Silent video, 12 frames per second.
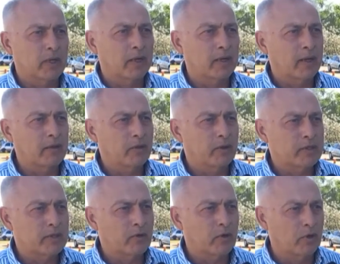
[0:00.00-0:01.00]
de los tres
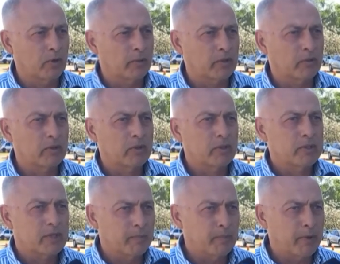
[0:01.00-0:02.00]
años de cero kilómetro,
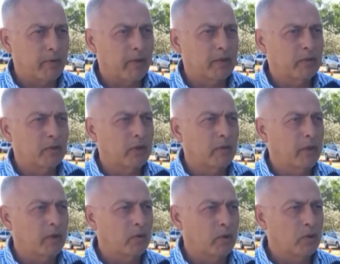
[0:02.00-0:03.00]
siempre hablando
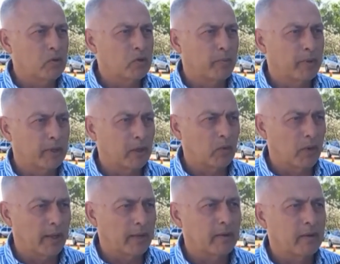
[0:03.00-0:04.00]
del vehículo de uso
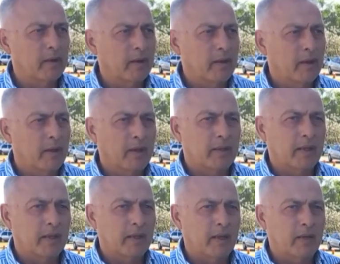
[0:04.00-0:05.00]
particular.
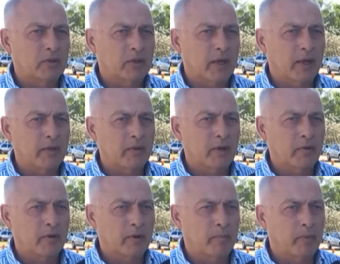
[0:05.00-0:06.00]
Este, a los tres años
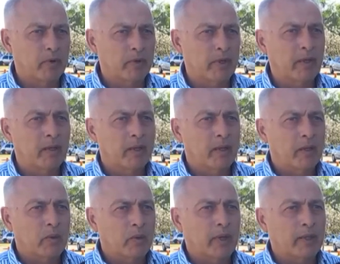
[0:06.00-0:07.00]
le corresponde.
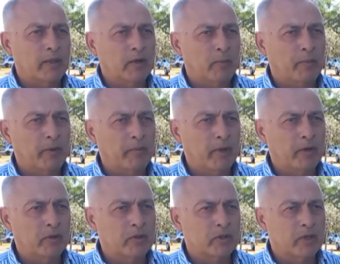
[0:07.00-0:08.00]
Durante los
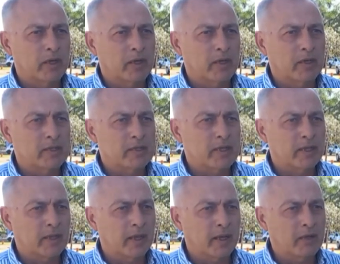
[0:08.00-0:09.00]
primeros eh,
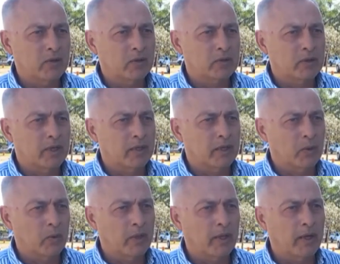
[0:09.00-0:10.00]
siete años de
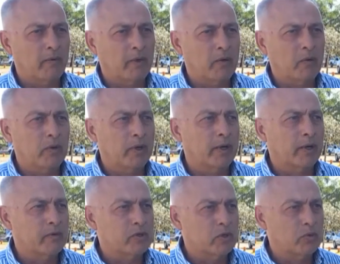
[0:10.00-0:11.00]
antigüedad del vehículo,
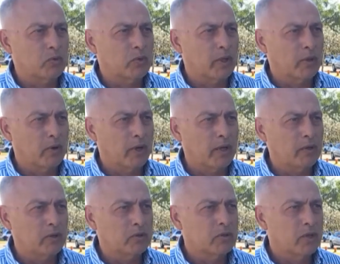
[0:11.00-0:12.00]
la revisión dura dos
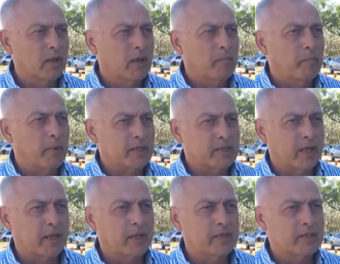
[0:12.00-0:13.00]
años.
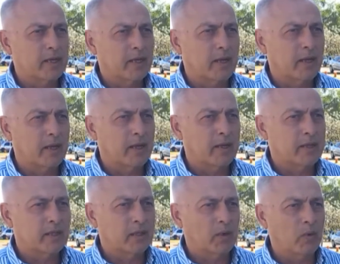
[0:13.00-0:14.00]
Pasada esa,
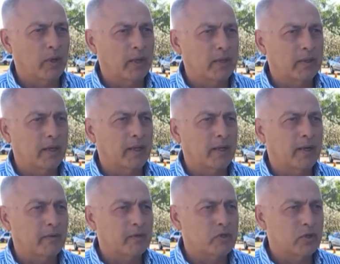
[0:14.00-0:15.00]
esa antigüedad, la
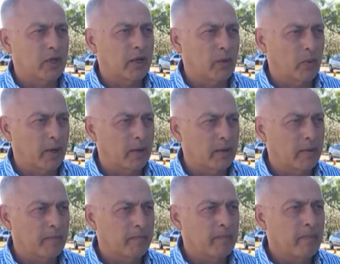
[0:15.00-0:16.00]
revisión es anual.
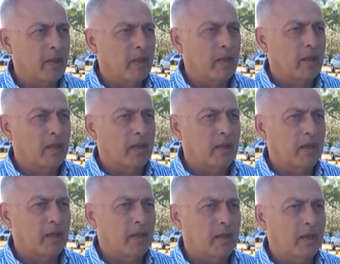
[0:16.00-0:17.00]

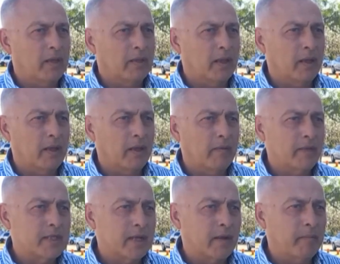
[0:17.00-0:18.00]
Y este,
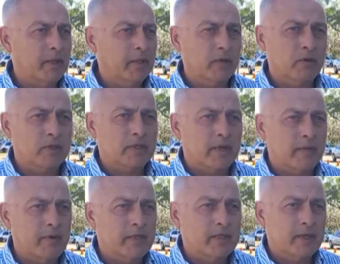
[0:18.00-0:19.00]
básicamente lo que se
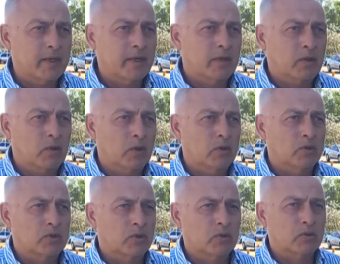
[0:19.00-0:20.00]
revisa es
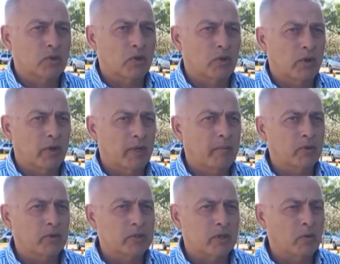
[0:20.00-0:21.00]
son todos los
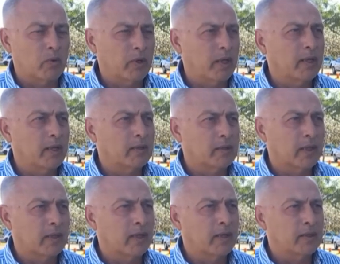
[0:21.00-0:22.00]
elementos de seguridad,
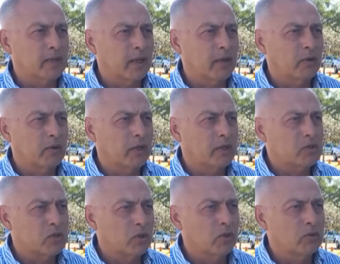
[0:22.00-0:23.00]
tren delantero,
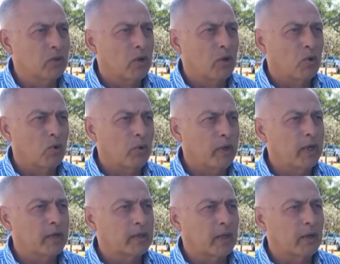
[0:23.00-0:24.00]
dirección,
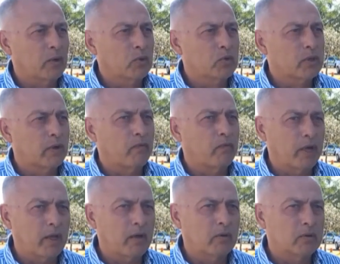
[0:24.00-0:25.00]
cubiertas, luces,
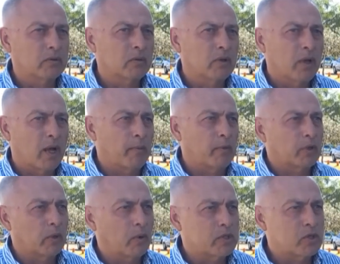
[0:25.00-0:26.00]
freno,
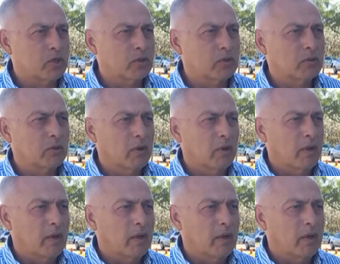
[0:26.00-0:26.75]
amortiguación,